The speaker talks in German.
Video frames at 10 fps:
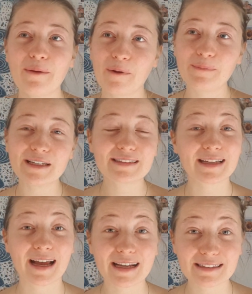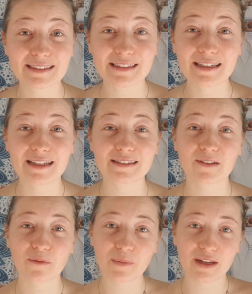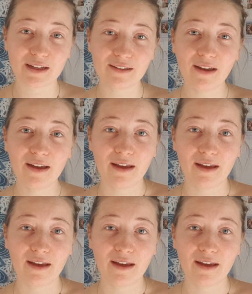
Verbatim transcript: Bei mir ist der erste Ziel, dass ich unbedingt